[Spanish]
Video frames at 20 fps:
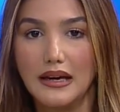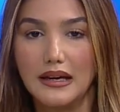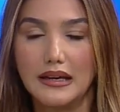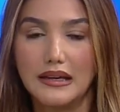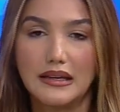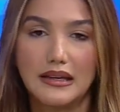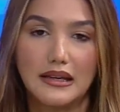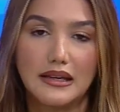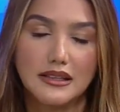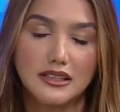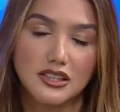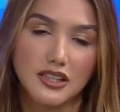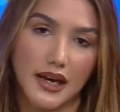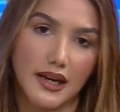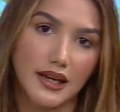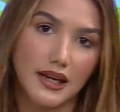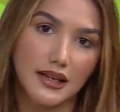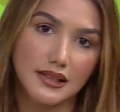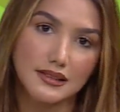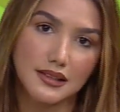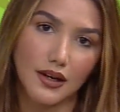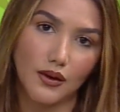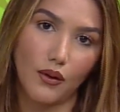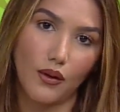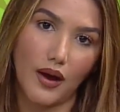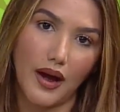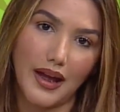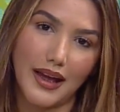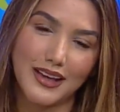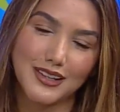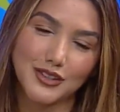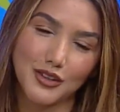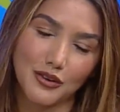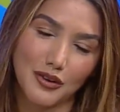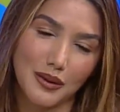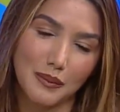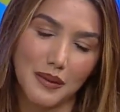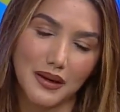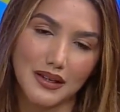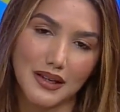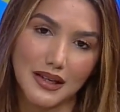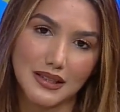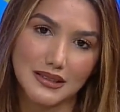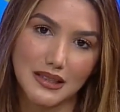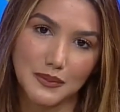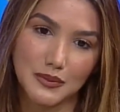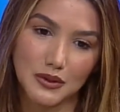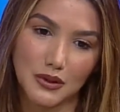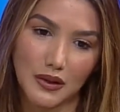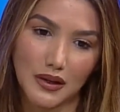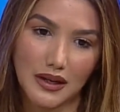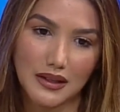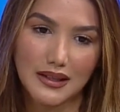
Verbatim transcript: Y Chainis lo ha hecho de una manera excepcional.